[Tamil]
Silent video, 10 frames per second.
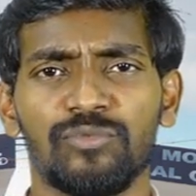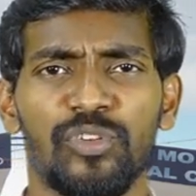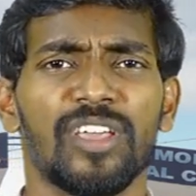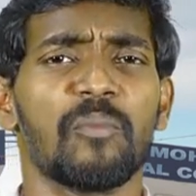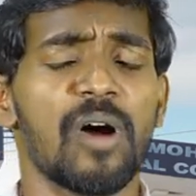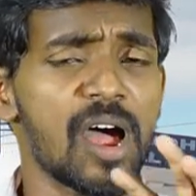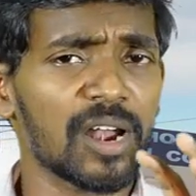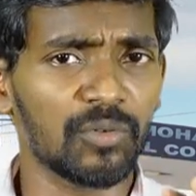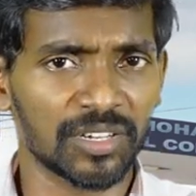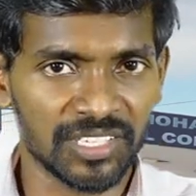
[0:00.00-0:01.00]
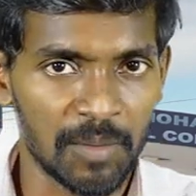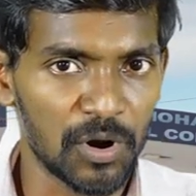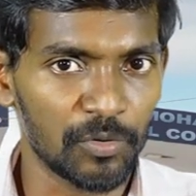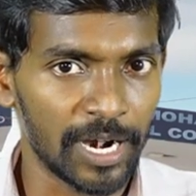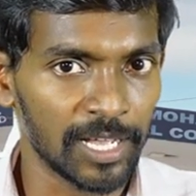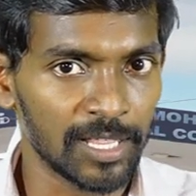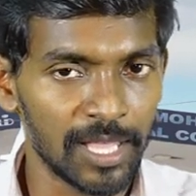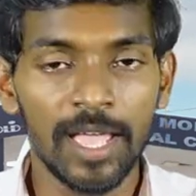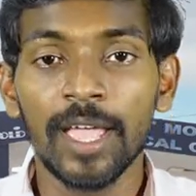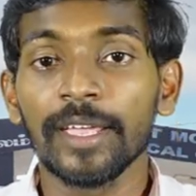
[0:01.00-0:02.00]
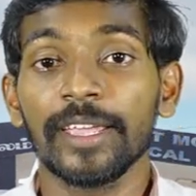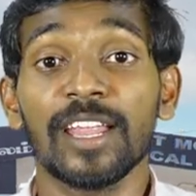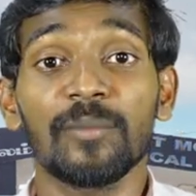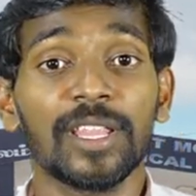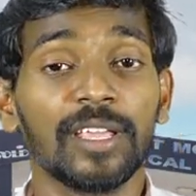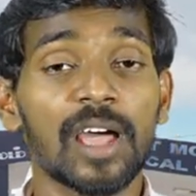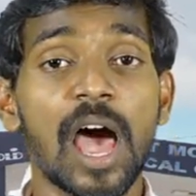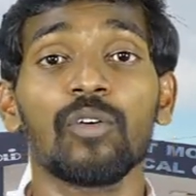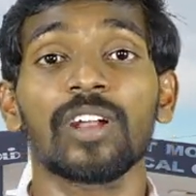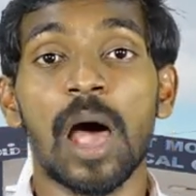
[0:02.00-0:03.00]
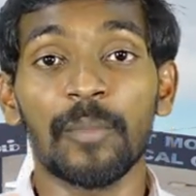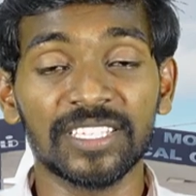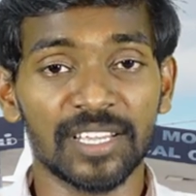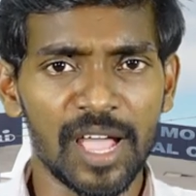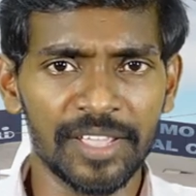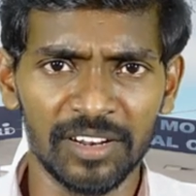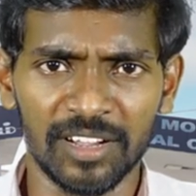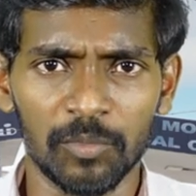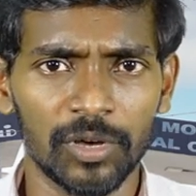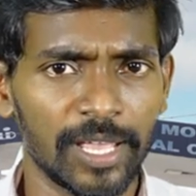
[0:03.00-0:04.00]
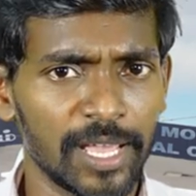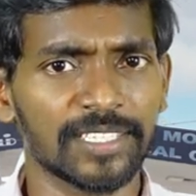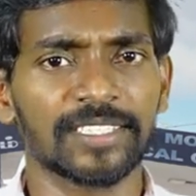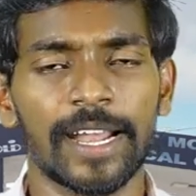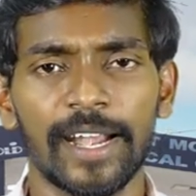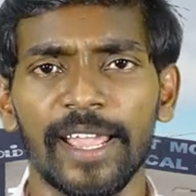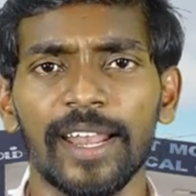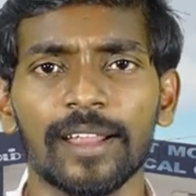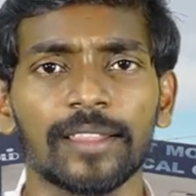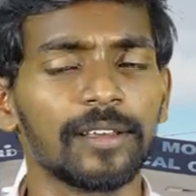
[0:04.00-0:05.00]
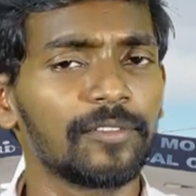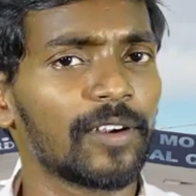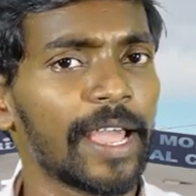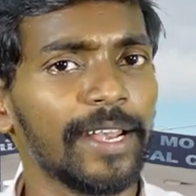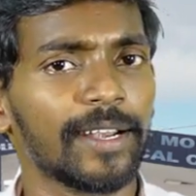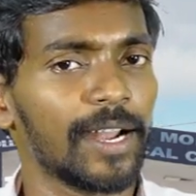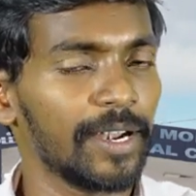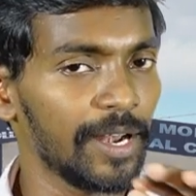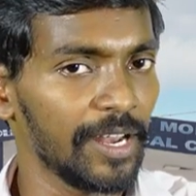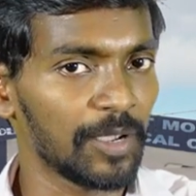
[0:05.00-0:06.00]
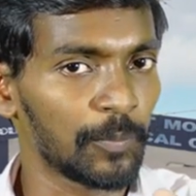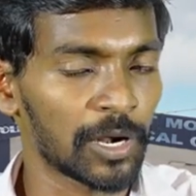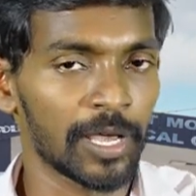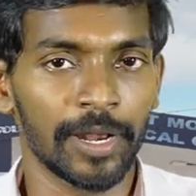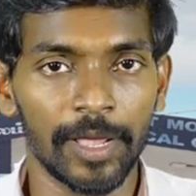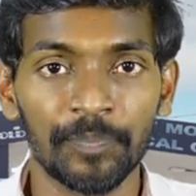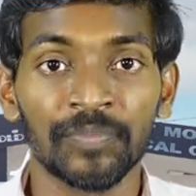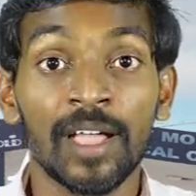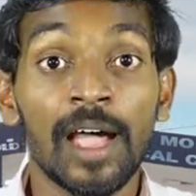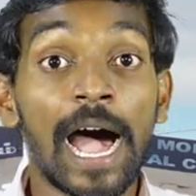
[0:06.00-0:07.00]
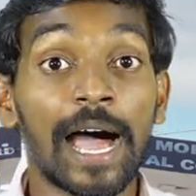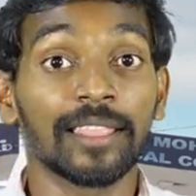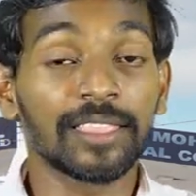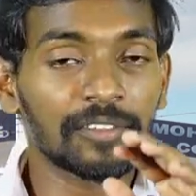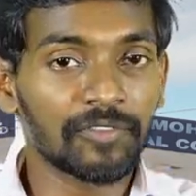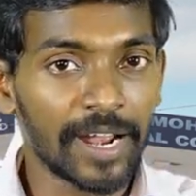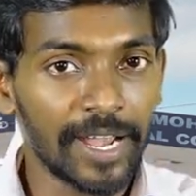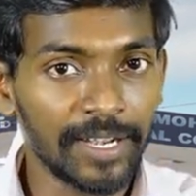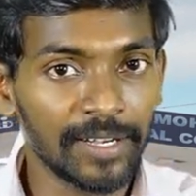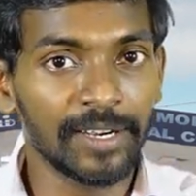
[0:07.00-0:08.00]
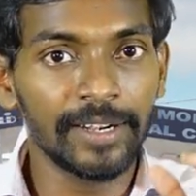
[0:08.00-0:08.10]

துயரமான ஒரு சம்பவம் நடக்குது என்னன்னு பார்த்தீங்கன்னா அவர் அமைச்சராக இருக்கும்போதே சென்னையிலேருந்து ஃப்ளைட்டில் டெல்லிக்கு போகிறாரு அந்த ஃப்ளைட்டு